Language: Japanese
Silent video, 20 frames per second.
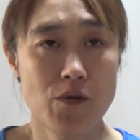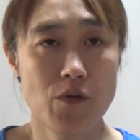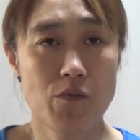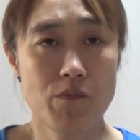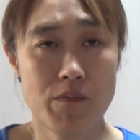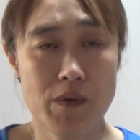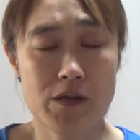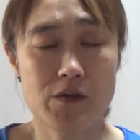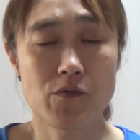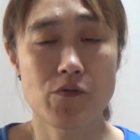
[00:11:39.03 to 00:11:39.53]
ほ
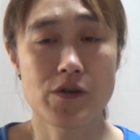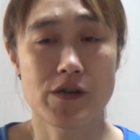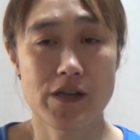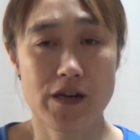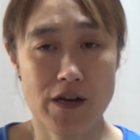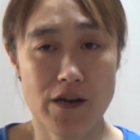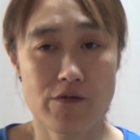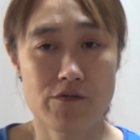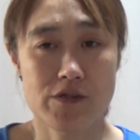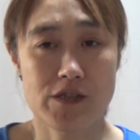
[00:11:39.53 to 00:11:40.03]
んまに起き
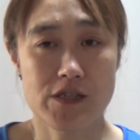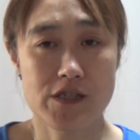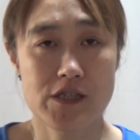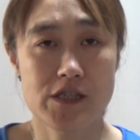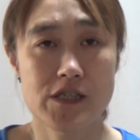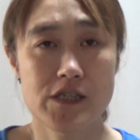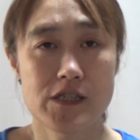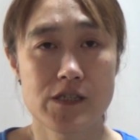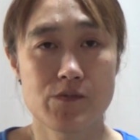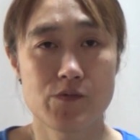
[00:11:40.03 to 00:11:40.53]
られるきっ
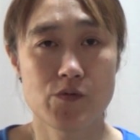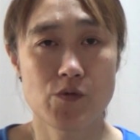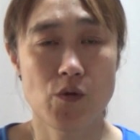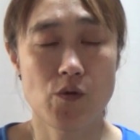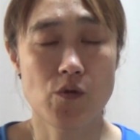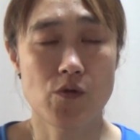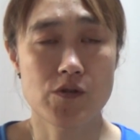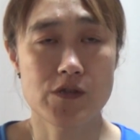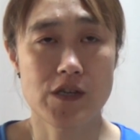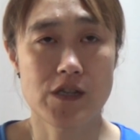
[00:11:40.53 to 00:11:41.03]
ちり自分
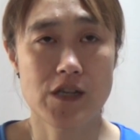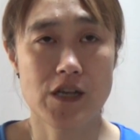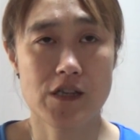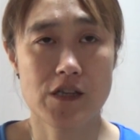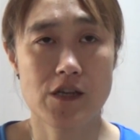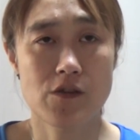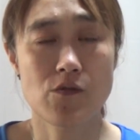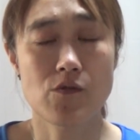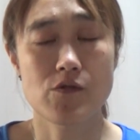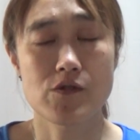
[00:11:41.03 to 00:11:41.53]
を起こせんのやっ
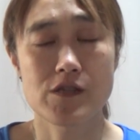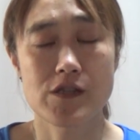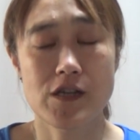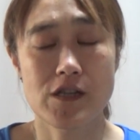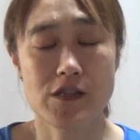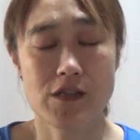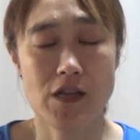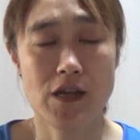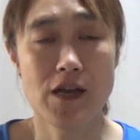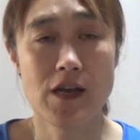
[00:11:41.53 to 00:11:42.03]
たら横に
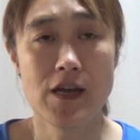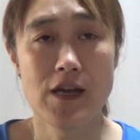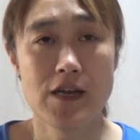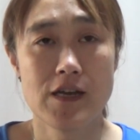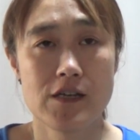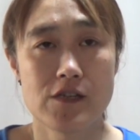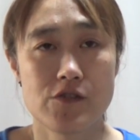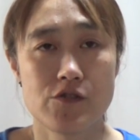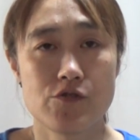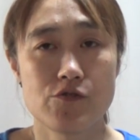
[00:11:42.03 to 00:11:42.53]
なって
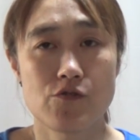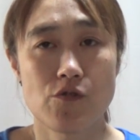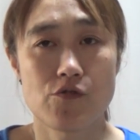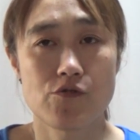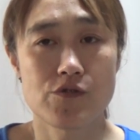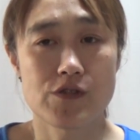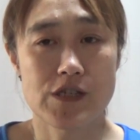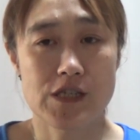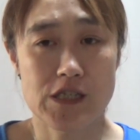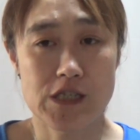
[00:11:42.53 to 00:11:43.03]
15
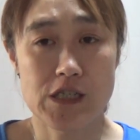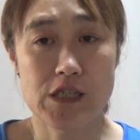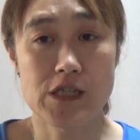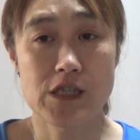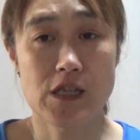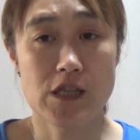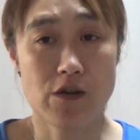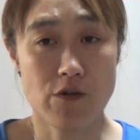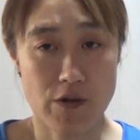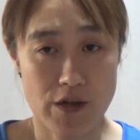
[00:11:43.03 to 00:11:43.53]
分きっち
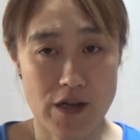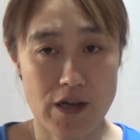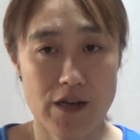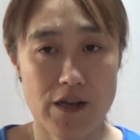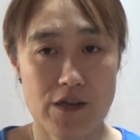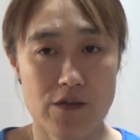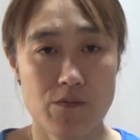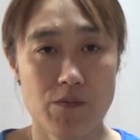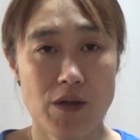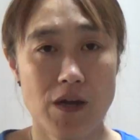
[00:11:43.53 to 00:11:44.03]
り寝た方がいいか
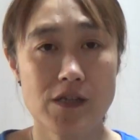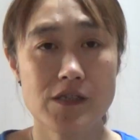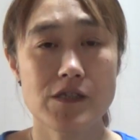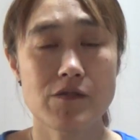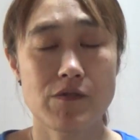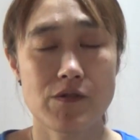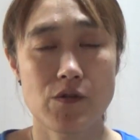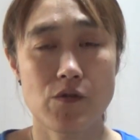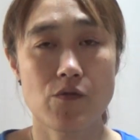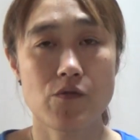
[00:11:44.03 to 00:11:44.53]
なとあっ
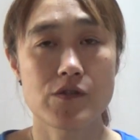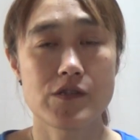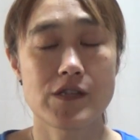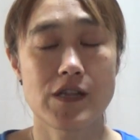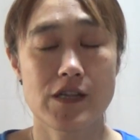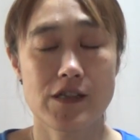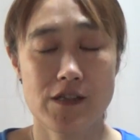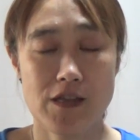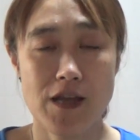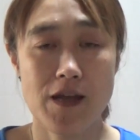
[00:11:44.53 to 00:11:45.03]
ちゃんも横に
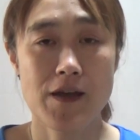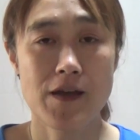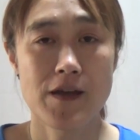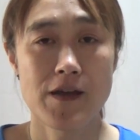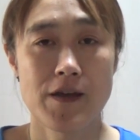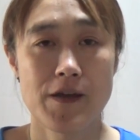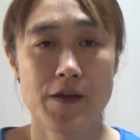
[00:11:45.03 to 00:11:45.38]
なって